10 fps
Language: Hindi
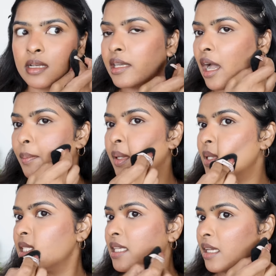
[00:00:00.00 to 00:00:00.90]
यहाँ पे
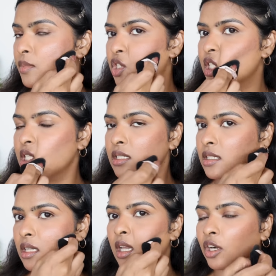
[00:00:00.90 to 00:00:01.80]
भी सेम चीज
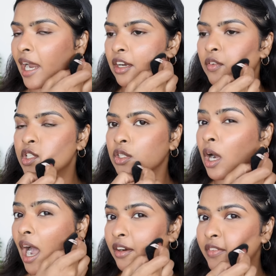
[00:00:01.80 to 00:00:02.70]
यूर काइंड ऑफ ऑल्सो
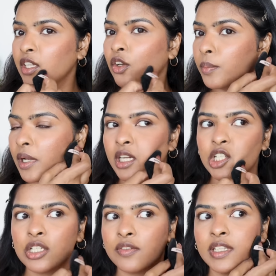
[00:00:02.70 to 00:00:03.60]
कार्विंग योर
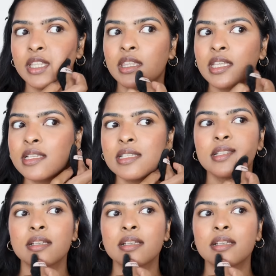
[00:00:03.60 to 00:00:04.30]
ब्लश विद दिस